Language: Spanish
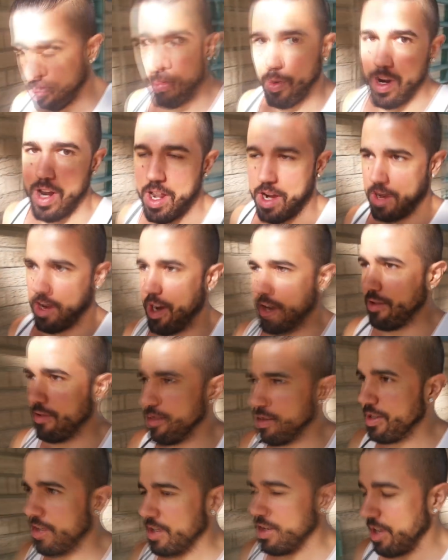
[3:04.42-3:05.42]
lo cual es raro,
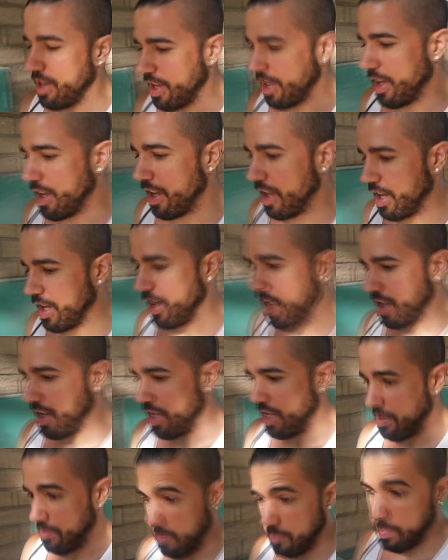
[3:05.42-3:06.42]

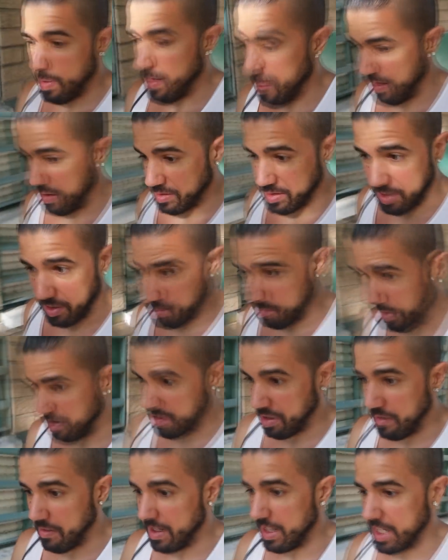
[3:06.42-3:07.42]
eh, y llevo un par de noches
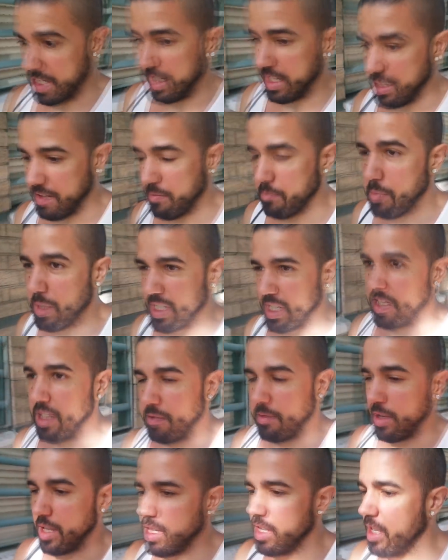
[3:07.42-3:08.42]
durmiendo, la verdad que
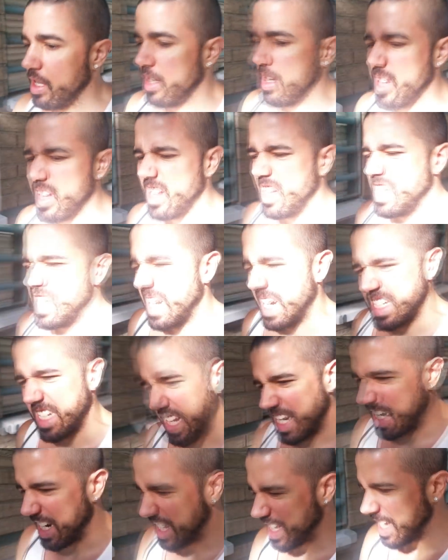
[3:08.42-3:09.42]
bastante bien ya las
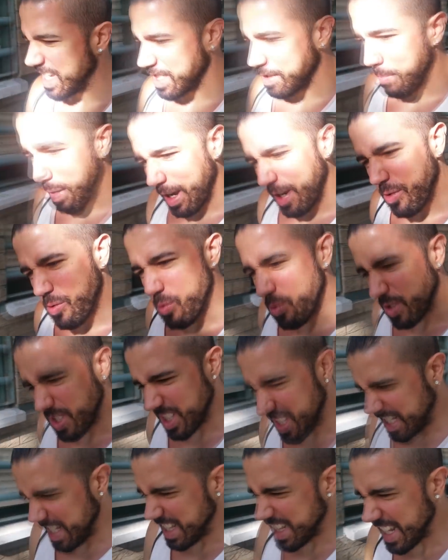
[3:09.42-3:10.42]
energías van
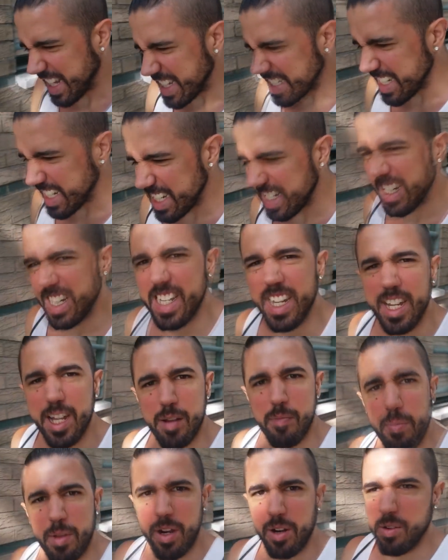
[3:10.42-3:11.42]
justitas,
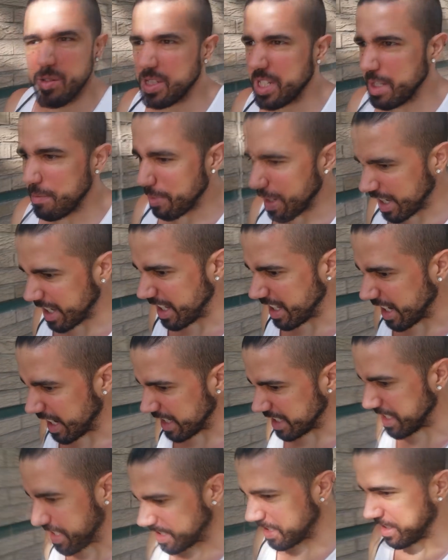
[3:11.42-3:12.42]
pero no os
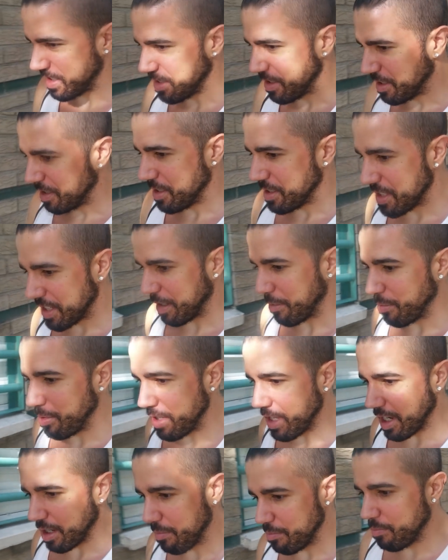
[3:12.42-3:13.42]
imagináis. O sea,
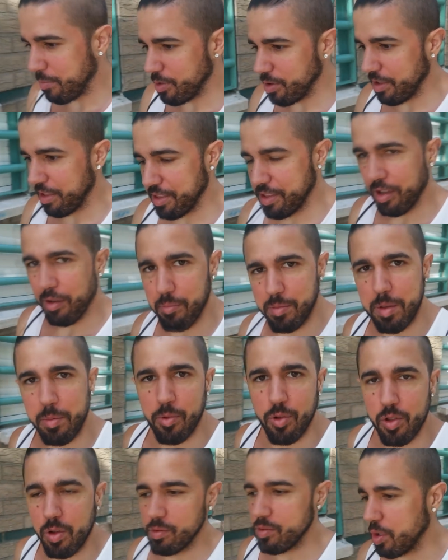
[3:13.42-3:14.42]
voy ya en modo zombie,
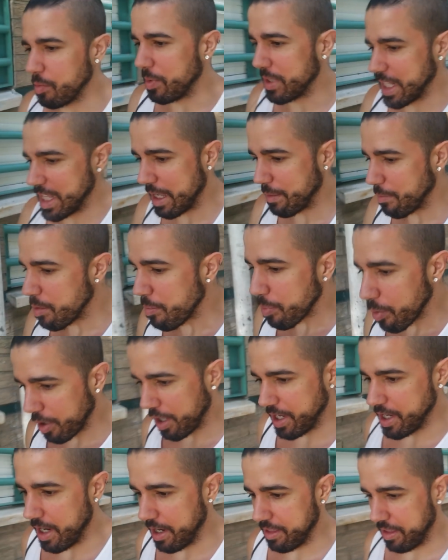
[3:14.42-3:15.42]
modo autómata, ya voy
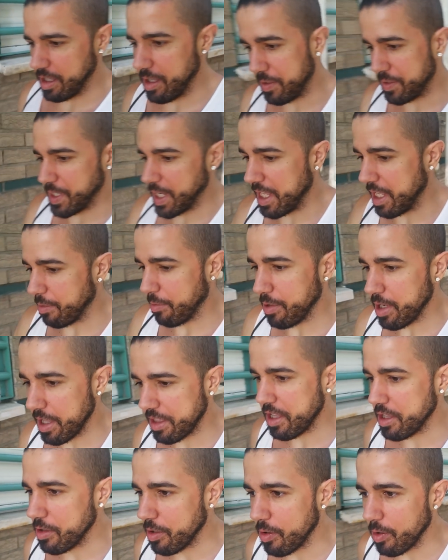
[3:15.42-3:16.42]
por inercia, o sea, yo voy
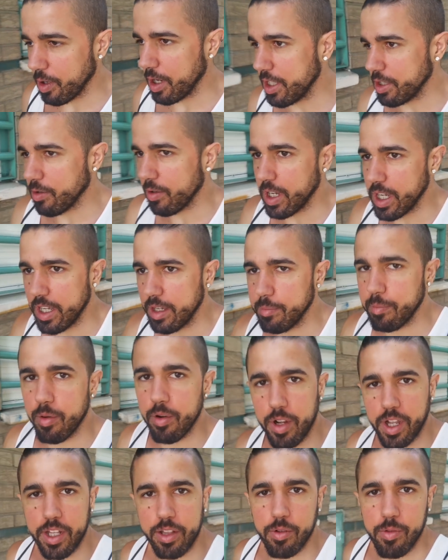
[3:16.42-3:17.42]
haciendo lo que toca,
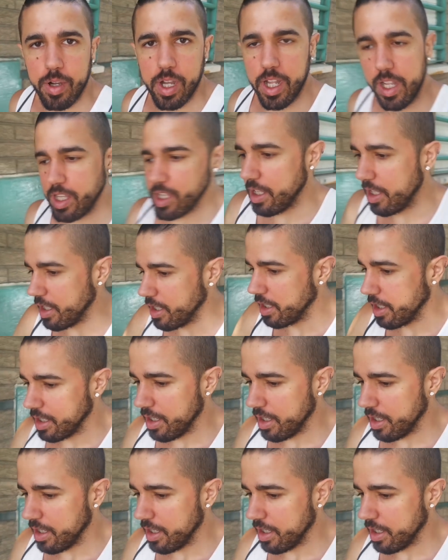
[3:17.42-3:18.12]
porque toca y,